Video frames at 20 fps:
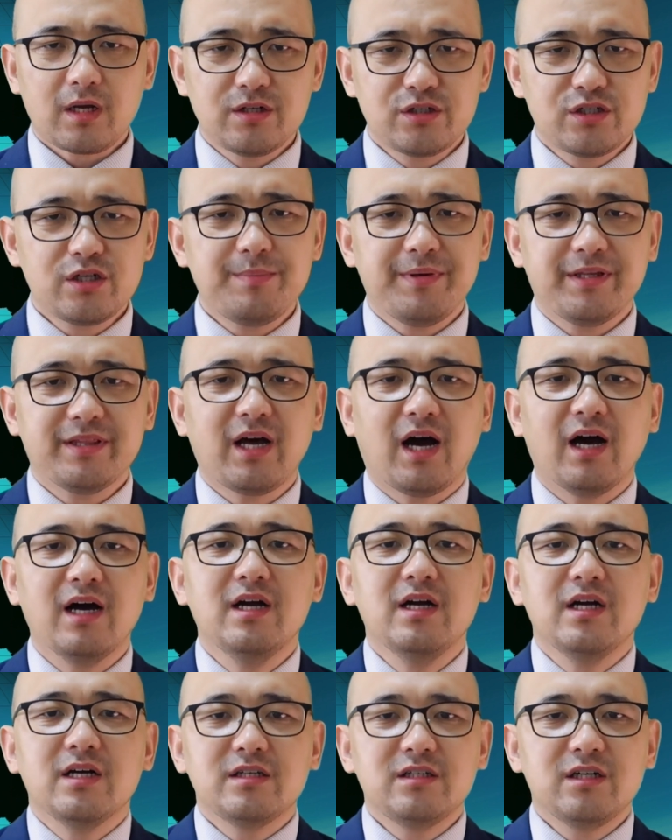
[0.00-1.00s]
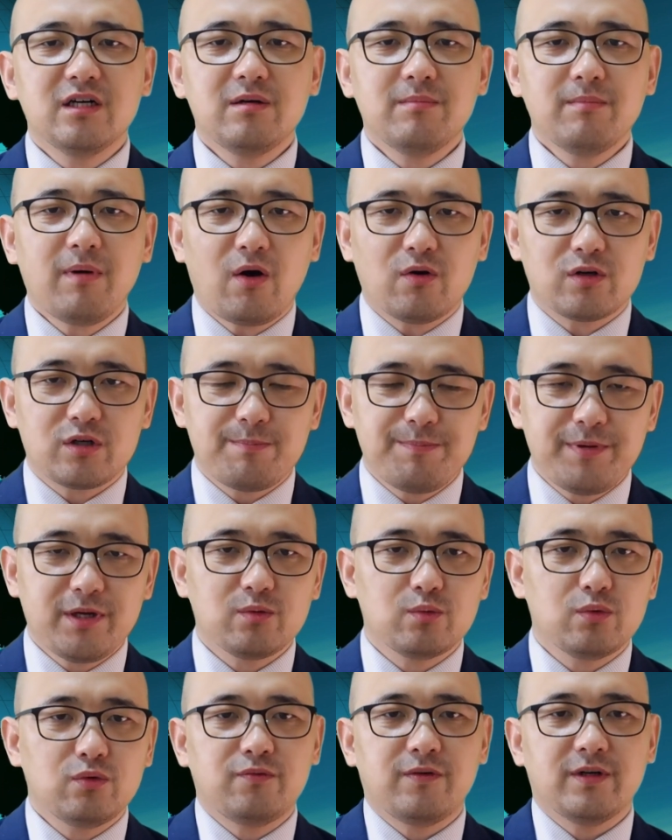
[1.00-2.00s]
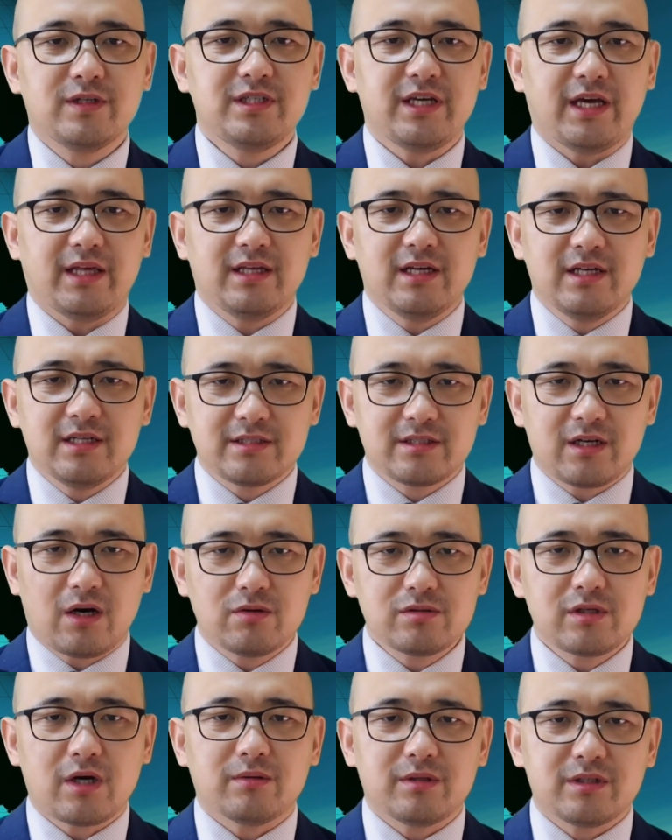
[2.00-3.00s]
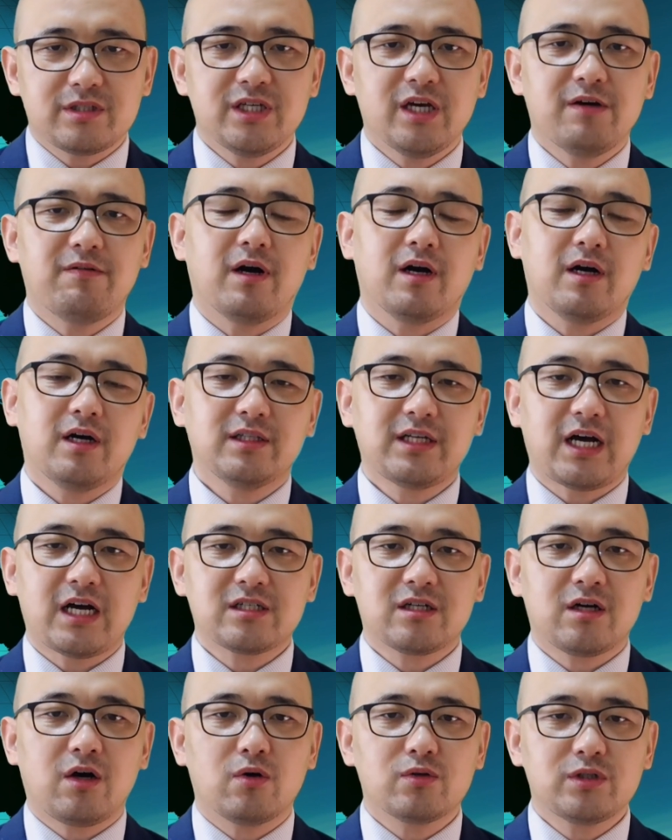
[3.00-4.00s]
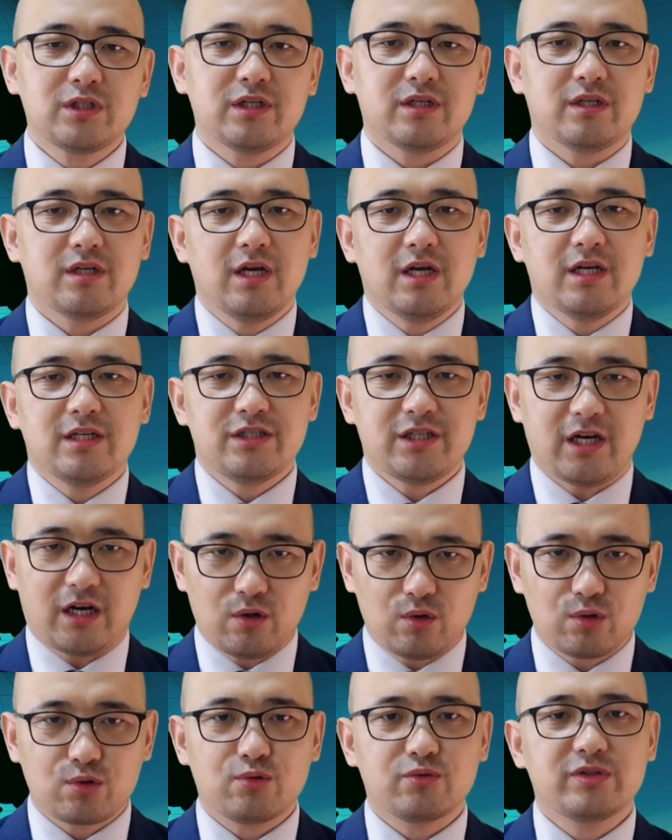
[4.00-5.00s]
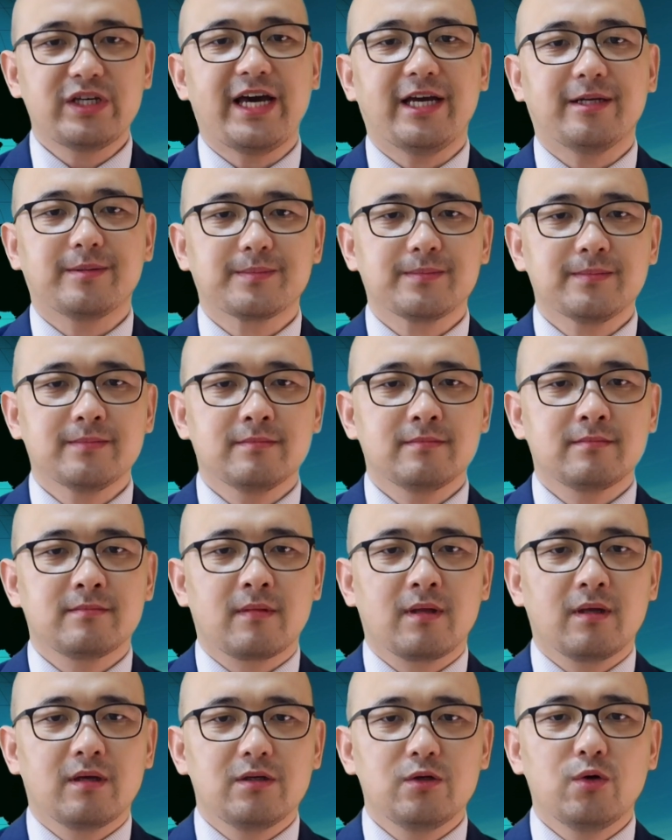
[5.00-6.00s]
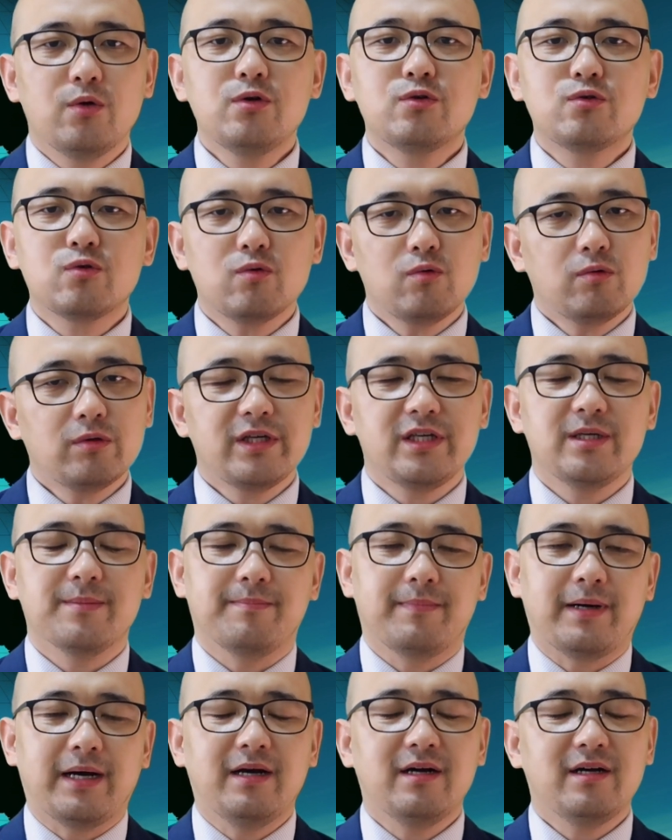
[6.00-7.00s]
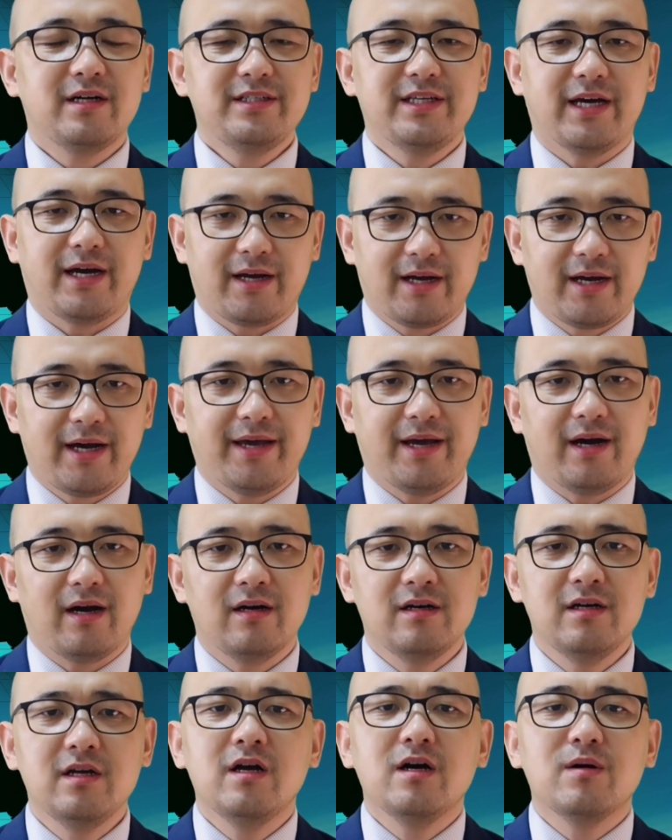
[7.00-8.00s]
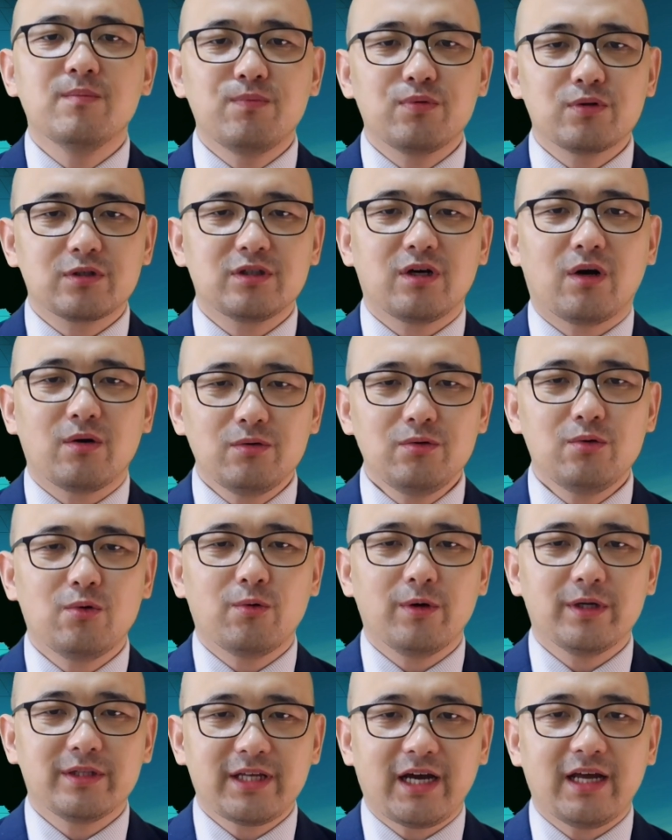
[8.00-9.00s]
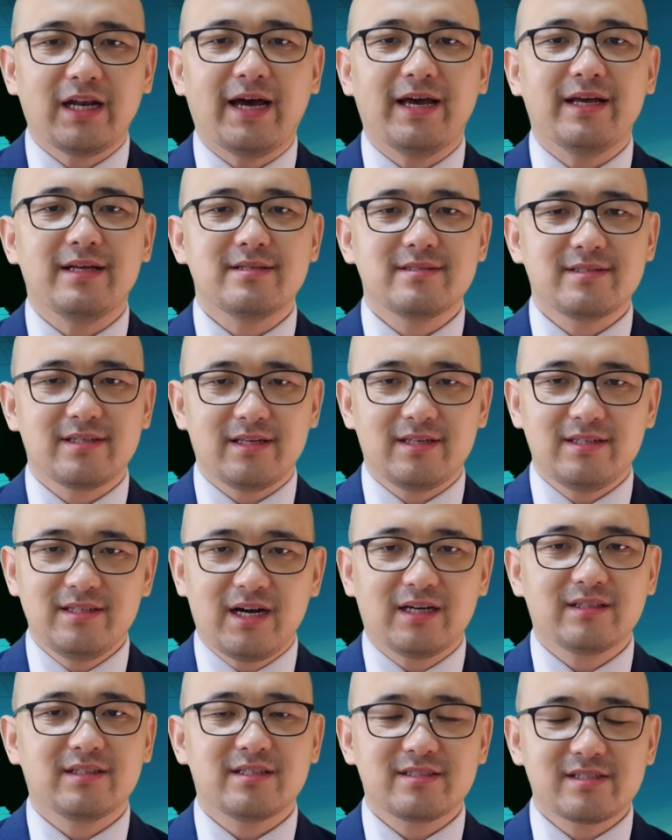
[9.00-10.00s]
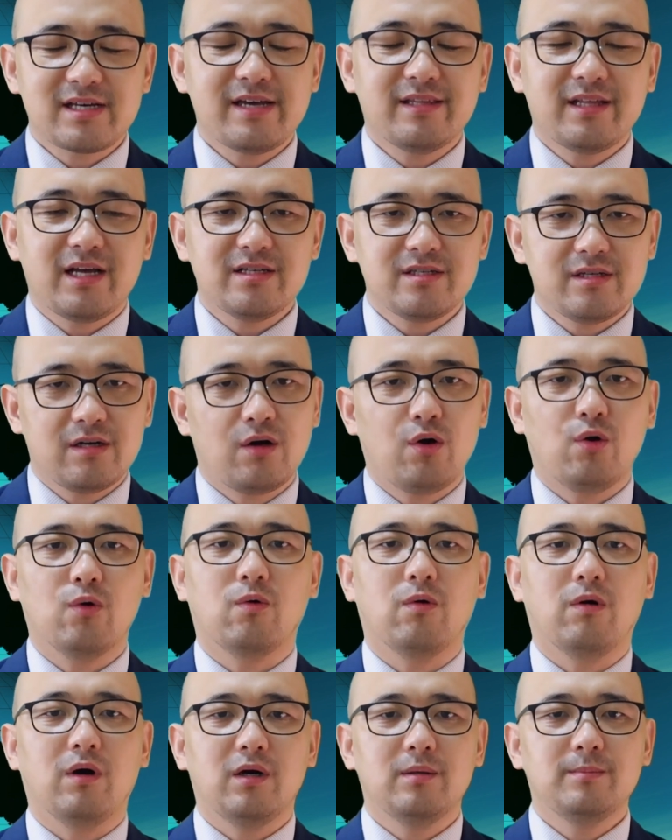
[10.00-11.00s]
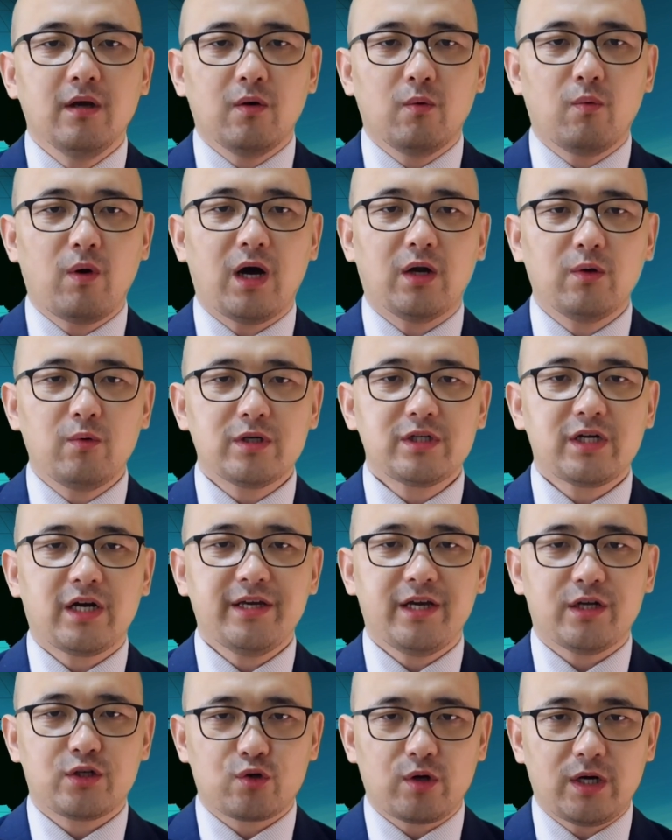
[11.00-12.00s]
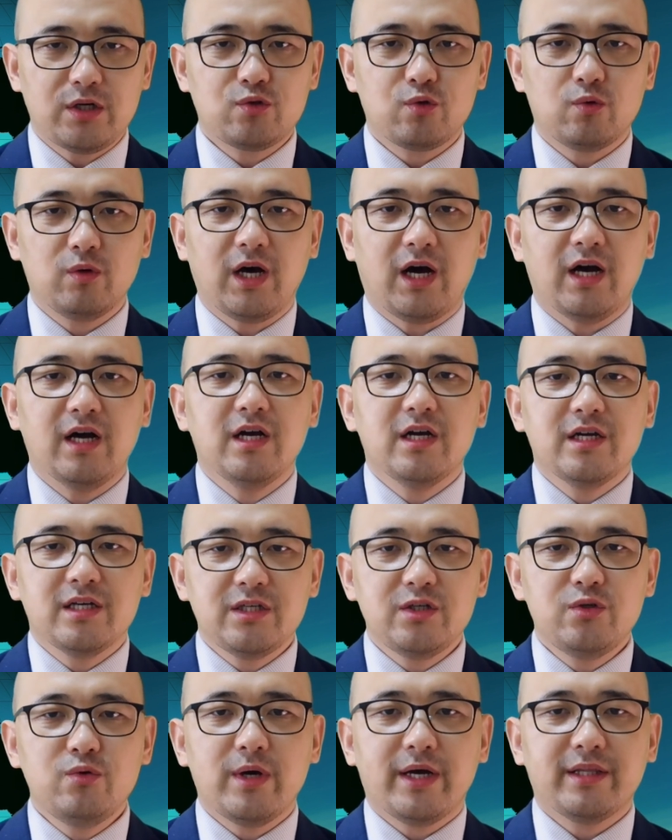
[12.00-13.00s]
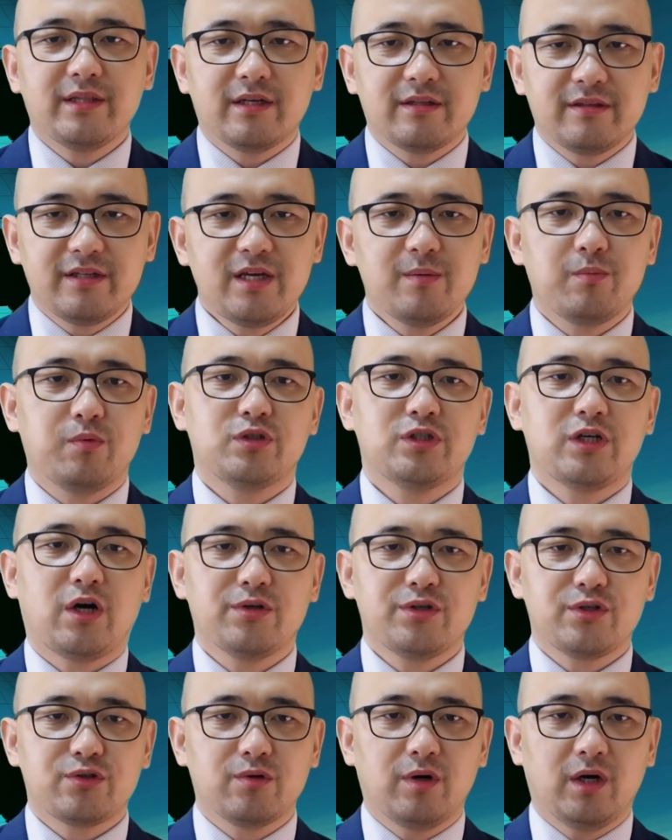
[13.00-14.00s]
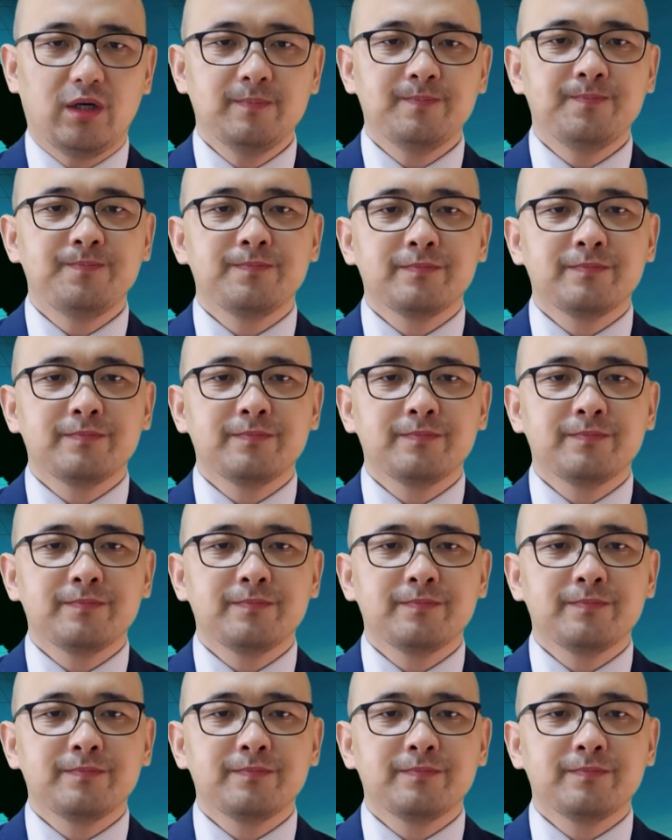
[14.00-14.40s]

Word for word: 市民呢，仍冒着病毒风险，早早的前往各大超市抢购蔬菜。由于中共的隐瞒和掩盖啊，不知道又会带来怎样的灾难性后果。网络上也传出了医院的内部消息，说